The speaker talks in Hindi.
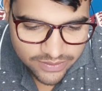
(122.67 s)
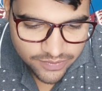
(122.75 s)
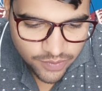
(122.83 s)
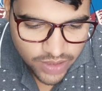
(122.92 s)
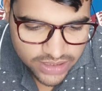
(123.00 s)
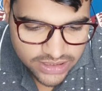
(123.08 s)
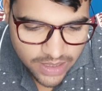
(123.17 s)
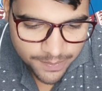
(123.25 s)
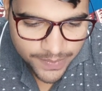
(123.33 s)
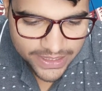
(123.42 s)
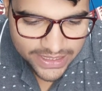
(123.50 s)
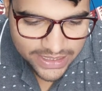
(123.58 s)
फॉर
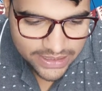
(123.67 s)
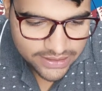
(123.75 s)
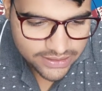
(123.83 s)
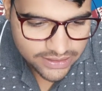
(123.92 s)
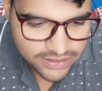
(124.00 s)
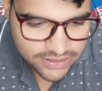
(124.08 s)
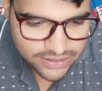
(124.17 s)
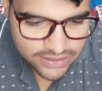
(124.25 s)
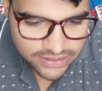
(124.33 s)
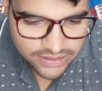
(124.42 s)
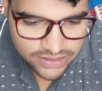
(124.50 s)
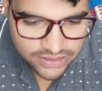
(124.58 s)
एग्ज़ाम्पल
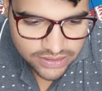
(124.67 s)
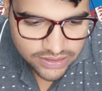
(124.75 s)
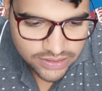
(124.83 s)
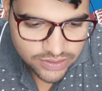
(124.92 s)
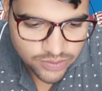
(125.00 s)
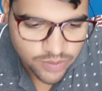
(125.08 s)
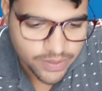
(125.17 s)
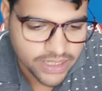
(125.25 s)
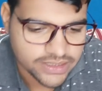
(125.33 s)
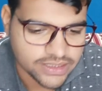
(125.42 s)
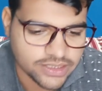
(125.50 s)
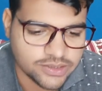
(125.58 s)
इसको मैं ऐसे
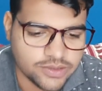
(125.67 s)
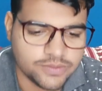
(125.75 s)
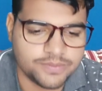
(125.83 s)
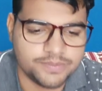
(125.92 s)
करता हूँ